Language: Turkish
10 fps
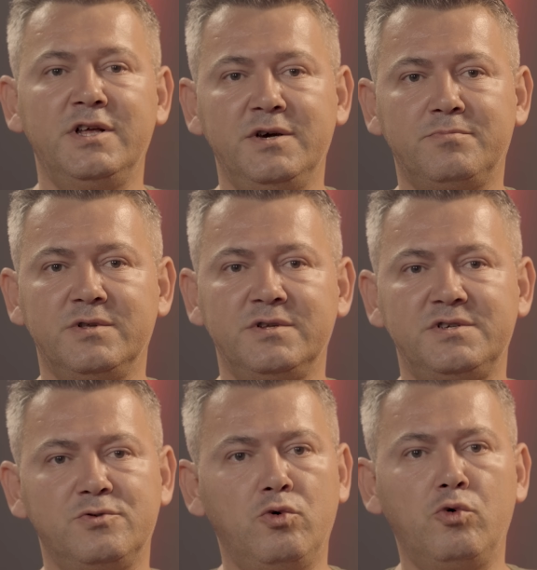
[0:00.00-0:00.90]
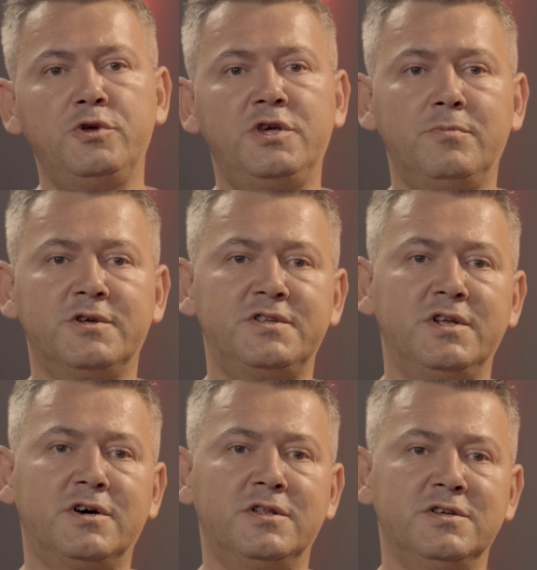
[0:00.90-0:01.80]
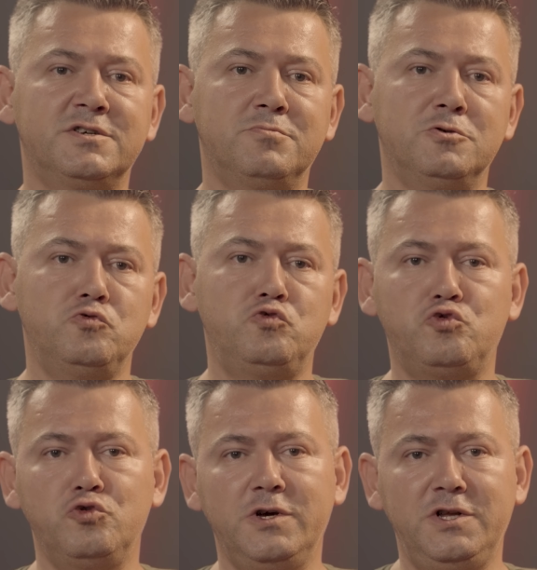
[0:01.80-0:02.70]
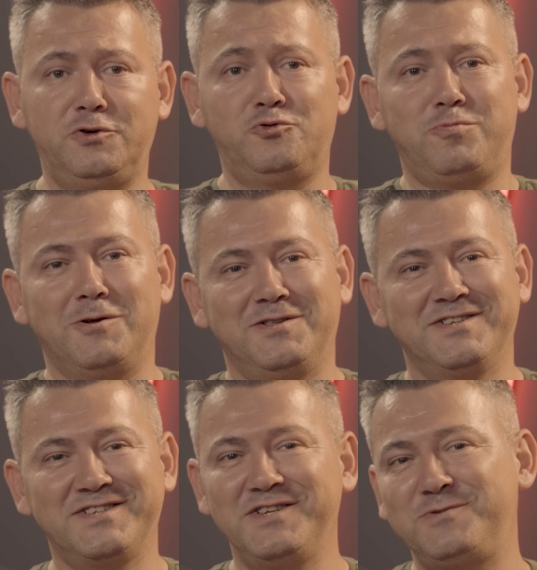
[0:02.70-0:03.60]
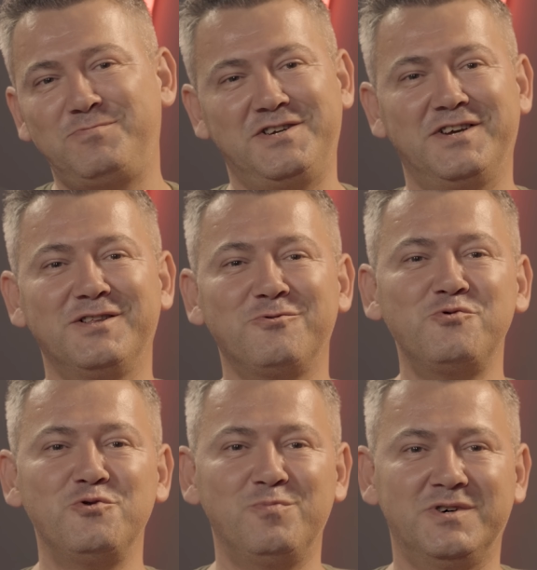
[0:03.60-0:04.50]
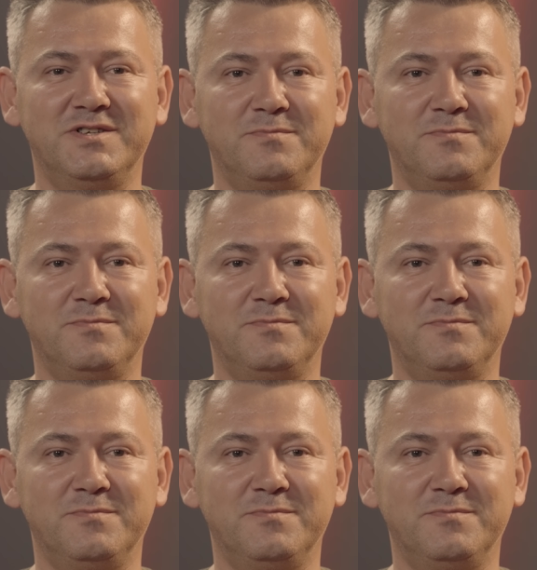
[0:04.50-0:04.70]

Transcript: ile yapılan işte o 12 maddelik anlaşmanın 3'üne ilk 3 maddesine hiçbir şekilde uyulmadı.